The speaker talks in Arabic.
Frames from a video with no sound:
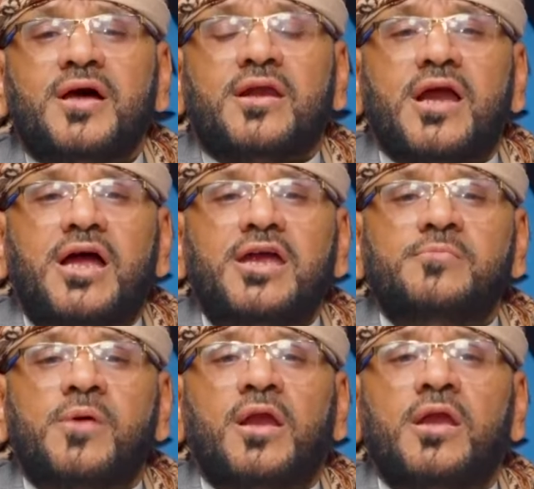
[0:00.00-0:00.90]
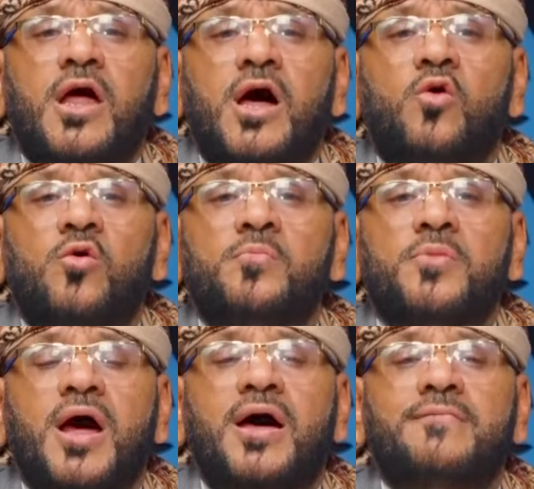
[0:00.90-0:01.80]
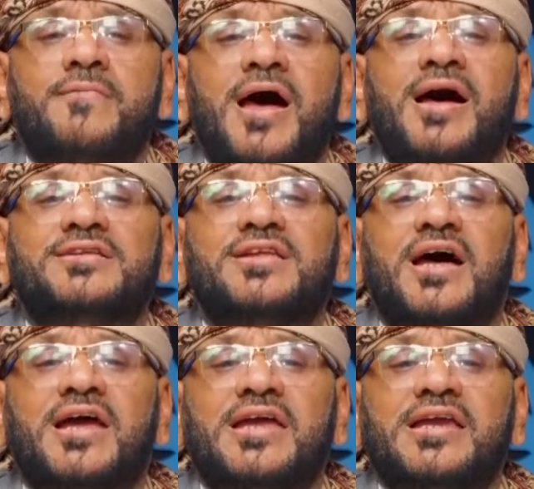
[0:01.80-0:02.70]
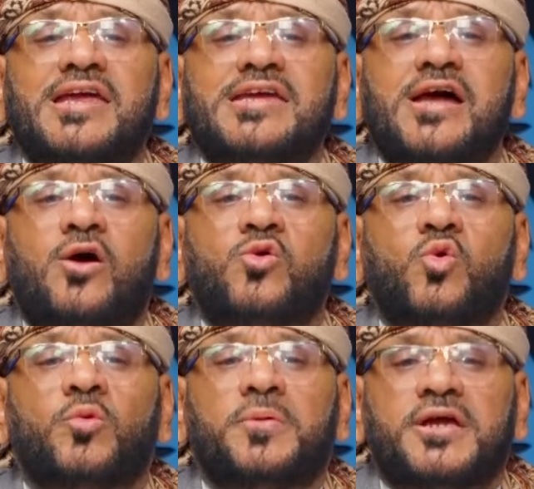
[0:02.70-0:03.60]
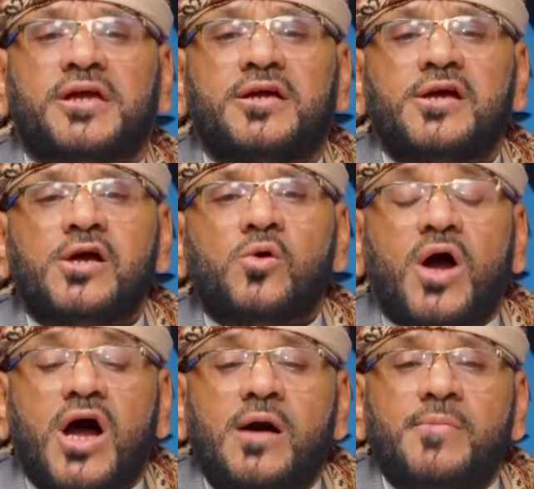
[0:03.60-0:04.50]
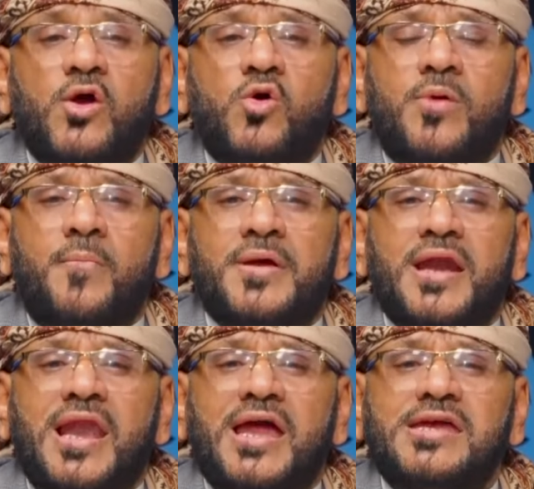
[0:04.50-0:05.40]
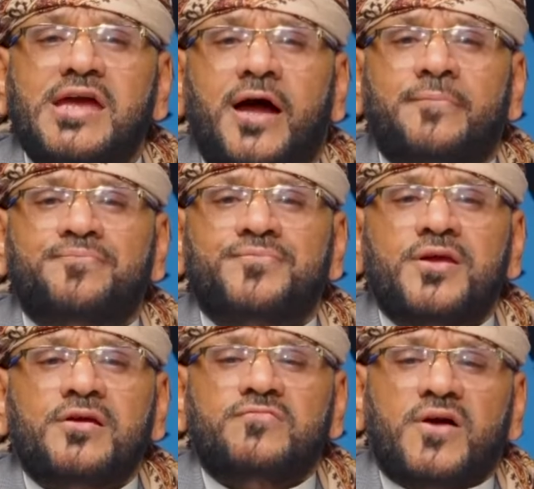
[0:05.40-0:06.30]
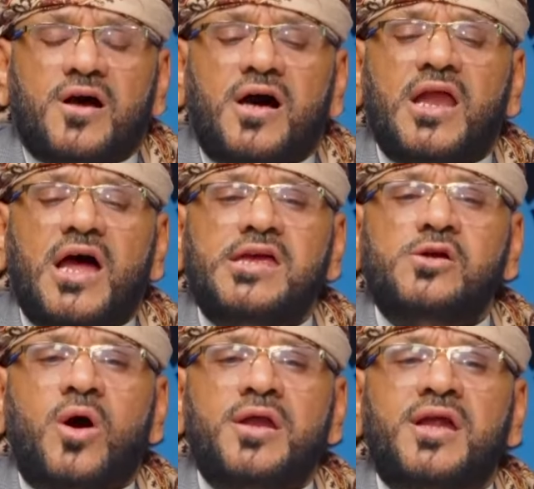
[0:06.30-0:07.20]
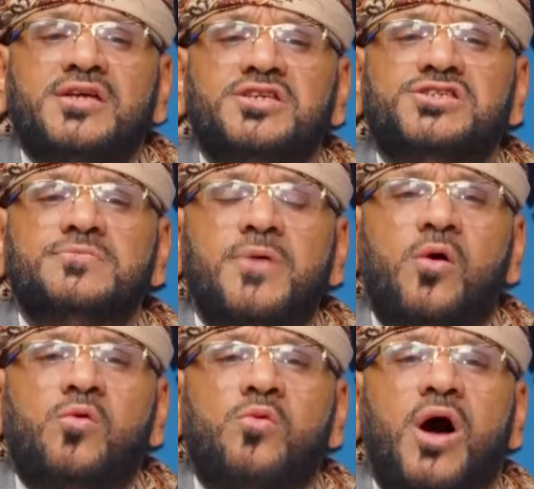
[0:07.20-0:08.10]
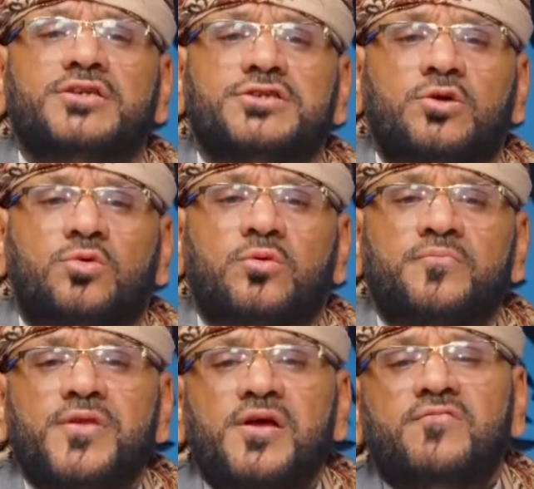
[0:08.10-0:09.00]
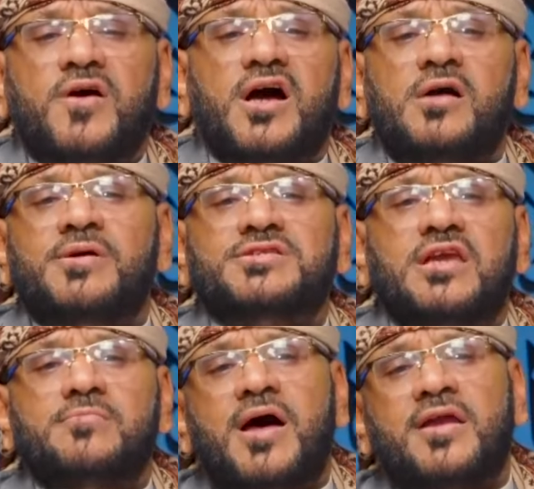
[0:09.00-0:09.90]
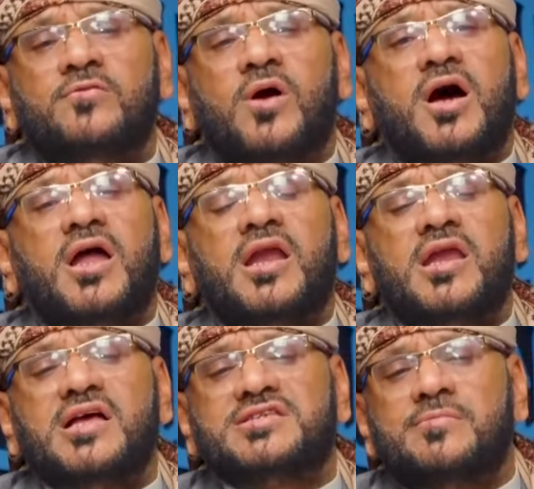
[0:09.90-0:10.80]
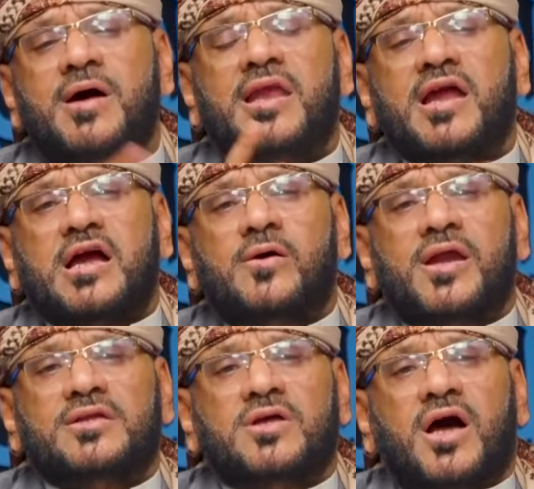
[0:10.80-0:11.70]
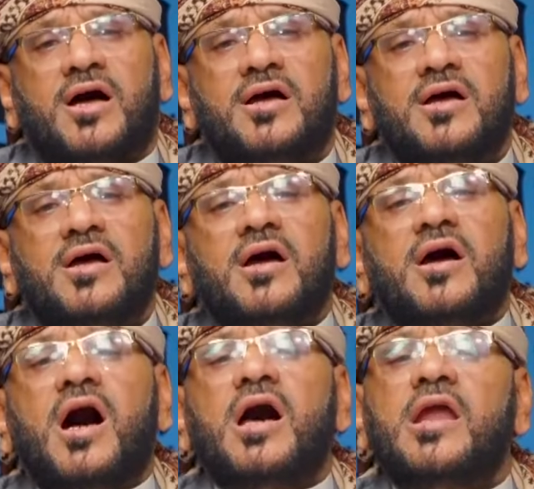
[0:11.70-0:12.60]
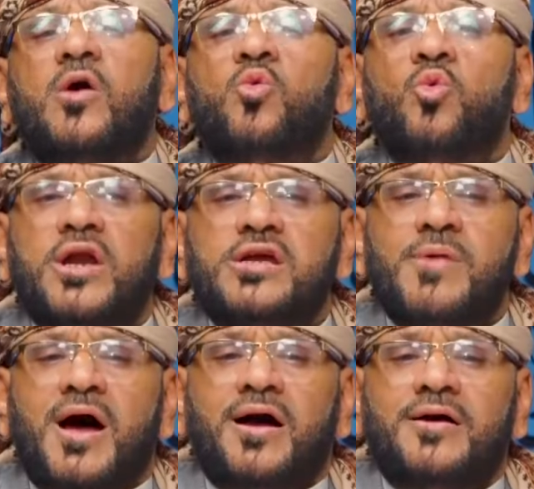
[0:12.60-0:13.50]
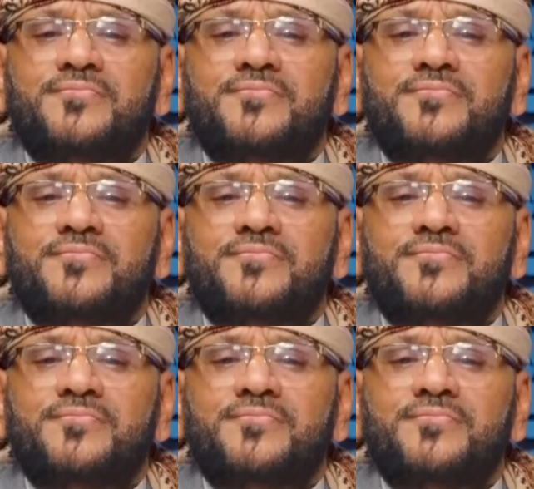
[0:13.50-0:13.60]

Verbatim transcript: رحم الله امرأ أهدى إلي عيوبي وقام يوما من الأيام فقال أيها الناس اسمعوا وأطيعوا فقام سلمان وقال لا سمع لك ولا طاعة قال ولما